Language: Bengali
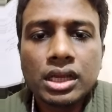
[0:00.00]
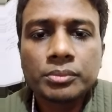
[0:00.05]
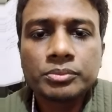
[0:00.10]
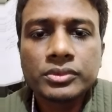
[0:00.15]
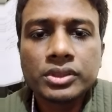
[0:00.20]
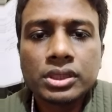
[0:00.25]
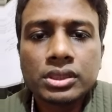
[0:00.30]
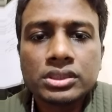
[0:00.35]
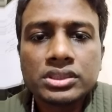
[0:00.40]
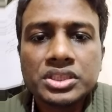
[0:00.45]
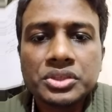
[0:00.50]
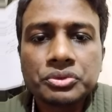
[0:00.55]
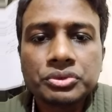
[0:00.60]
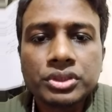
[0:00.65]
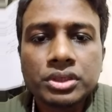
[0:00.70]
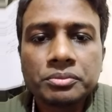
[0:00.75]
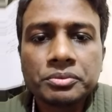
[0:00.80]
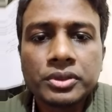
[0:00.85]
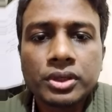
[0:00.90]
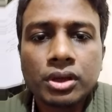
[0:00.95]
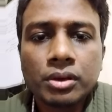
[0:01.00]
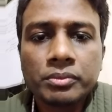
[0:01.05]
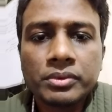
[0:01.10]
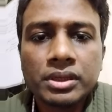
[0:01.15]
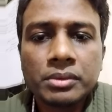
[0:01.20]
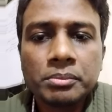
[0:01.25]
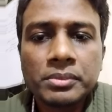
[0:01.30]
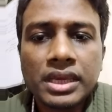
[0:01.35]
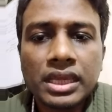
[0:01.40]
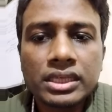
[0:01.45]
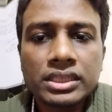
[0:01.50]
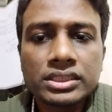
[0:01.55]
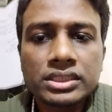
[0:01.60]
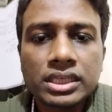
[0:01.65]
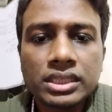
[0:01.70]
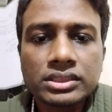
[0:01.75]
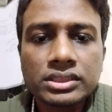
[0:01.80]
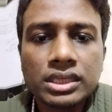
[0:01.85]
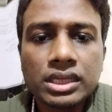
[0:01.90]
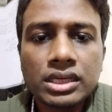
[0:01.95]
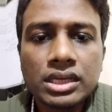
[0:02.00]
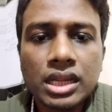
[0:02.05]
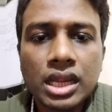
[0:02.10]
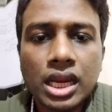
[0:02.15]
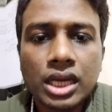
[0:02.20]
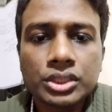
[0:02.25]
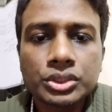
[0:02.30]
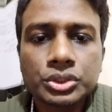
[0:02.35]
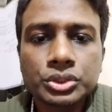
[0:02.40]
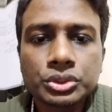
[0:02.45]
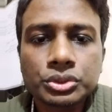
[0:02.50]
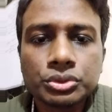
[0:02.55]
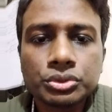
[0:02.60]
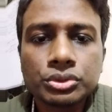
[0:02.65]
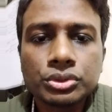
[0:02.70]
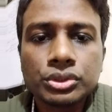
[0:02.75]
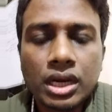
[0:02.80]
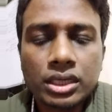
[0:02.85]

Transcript: আপনার টিউশন ফি হবে বিয়াল্লিশ হাজার আটশো